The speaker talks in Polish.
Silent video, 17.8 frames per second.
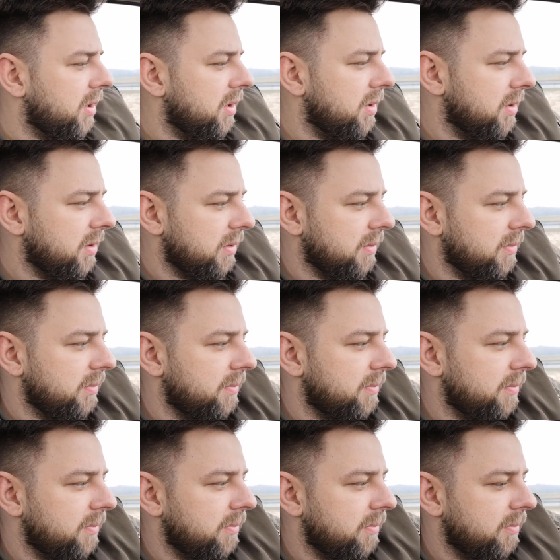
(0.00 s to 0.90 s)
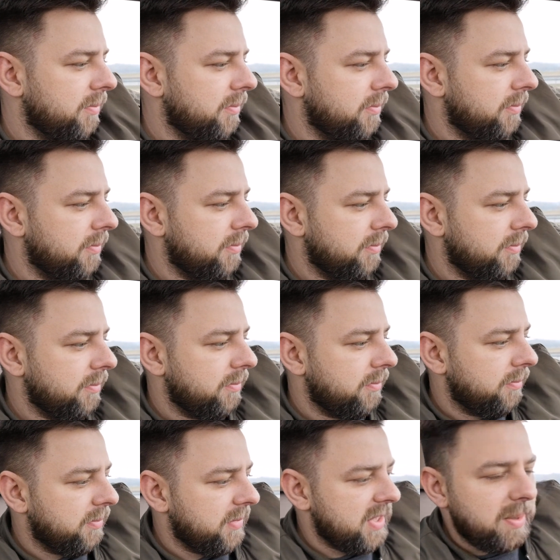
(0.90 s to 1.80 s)
Mm,
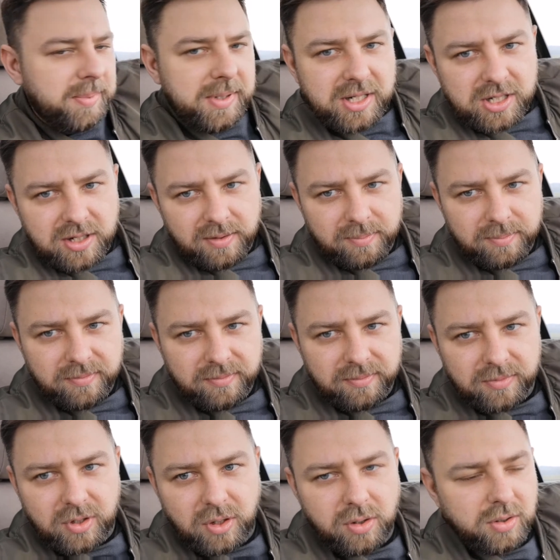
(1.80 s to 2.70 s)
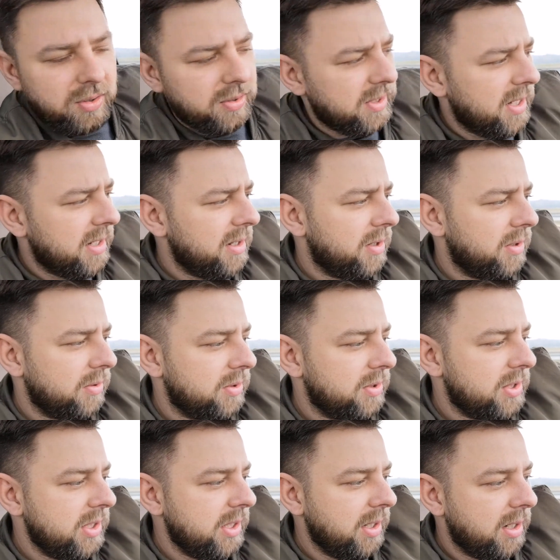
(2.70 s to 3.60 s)
zapraszam do oglądania
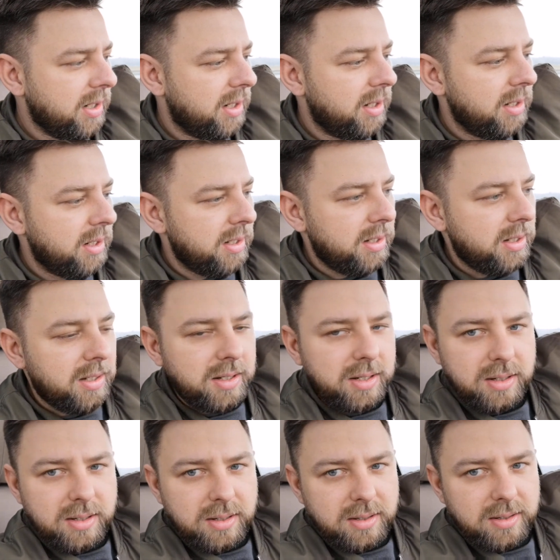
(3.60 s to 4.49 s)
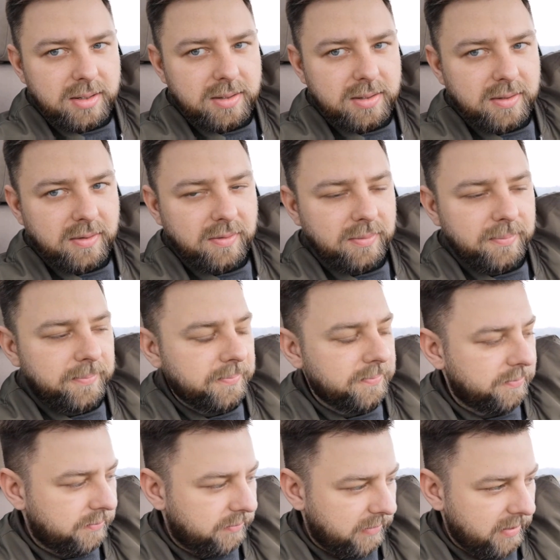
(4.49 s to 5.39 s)
odcinka, e,
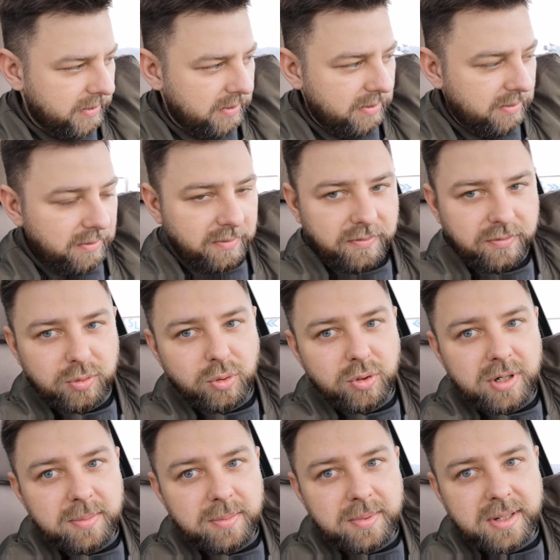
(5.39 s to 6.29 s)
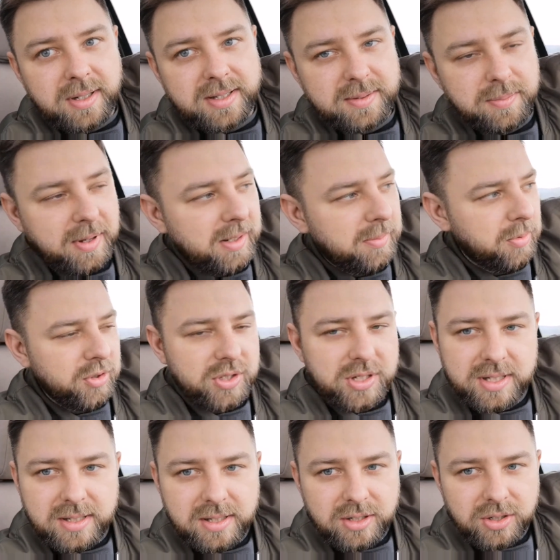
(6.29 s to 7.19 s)
w którym smar
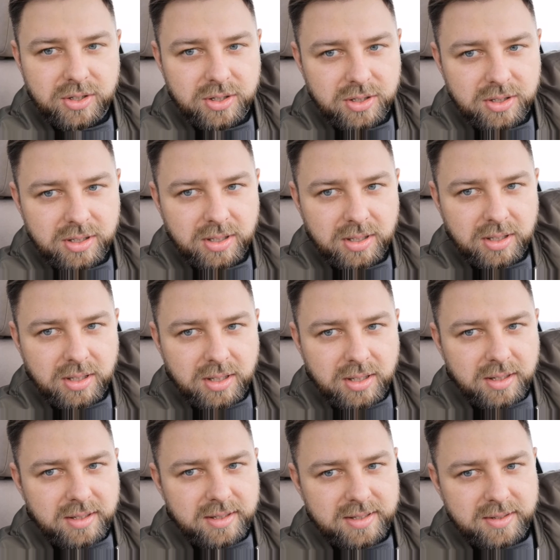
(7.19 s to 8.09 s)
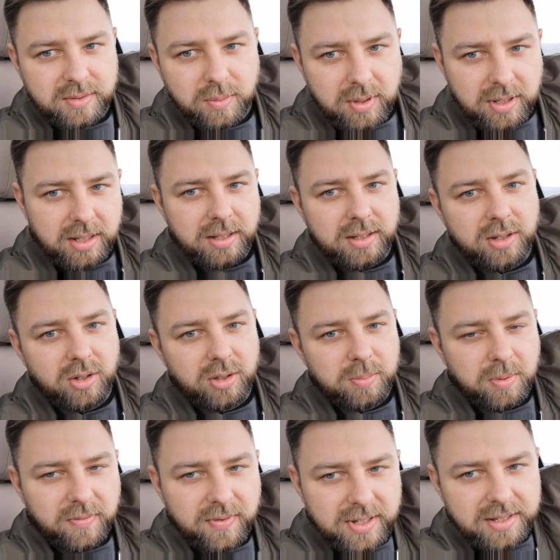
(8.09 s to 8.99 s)
może zniszczyć zły,
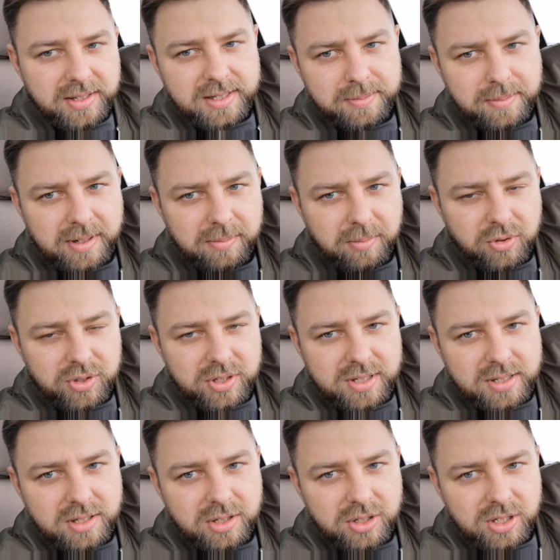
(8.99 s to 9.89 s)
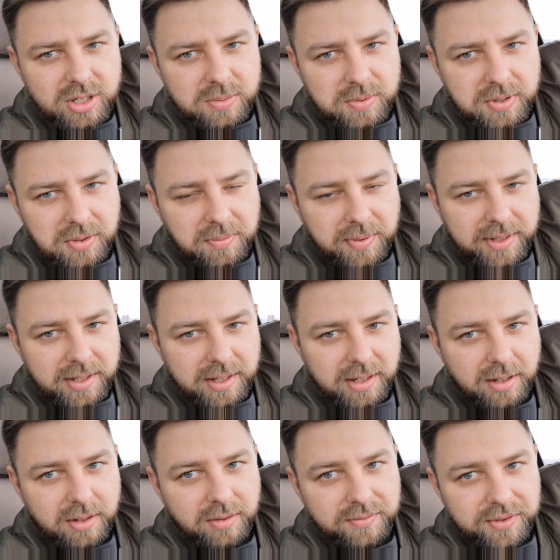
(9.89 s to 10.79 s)
nieodpowiedni smar może zniszczyć przekładnik
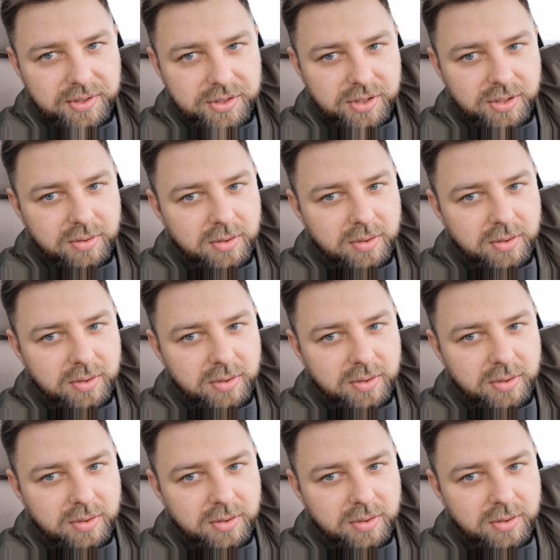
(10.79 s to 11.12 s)
kierowniczo.